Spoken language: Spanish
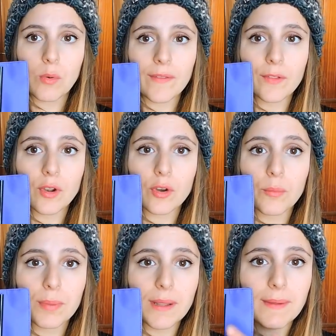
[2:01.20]
Cuando lo
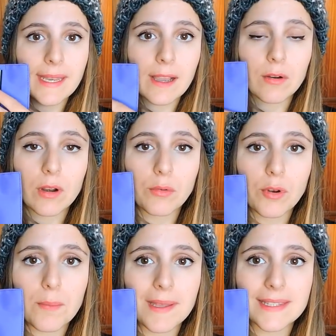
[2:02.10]
compré venía con
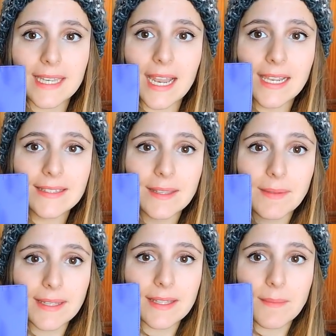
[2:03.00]
algunos materiales, te
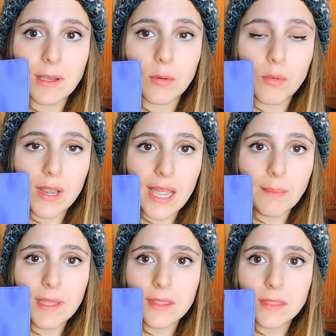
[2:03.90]
viene también con un
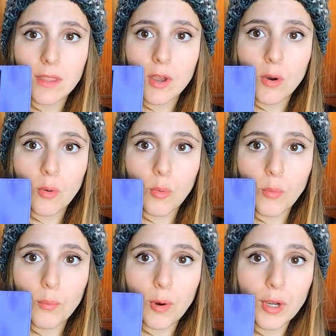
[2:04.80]
lápiz,
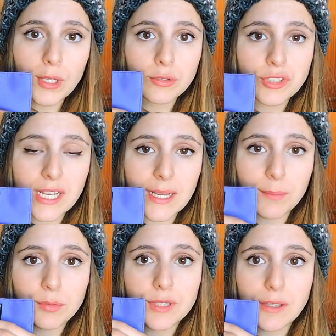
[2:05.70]
un boli, un
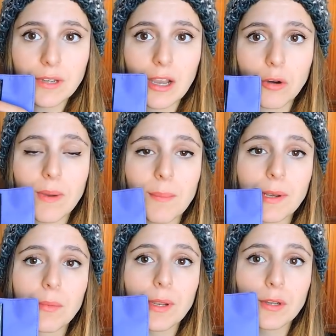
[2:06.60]
sacapunta y una goma.
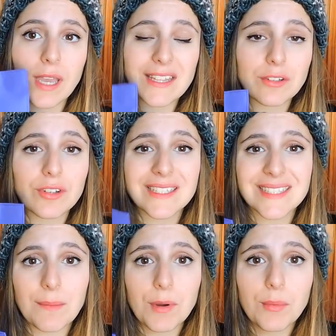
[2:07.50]
Pero bueno, esto no es que
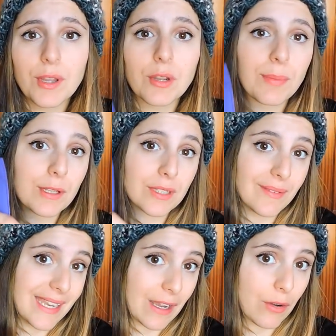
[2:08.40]
sean muy buenos, pero te
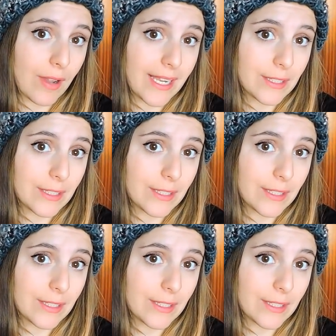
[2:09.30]
venían con el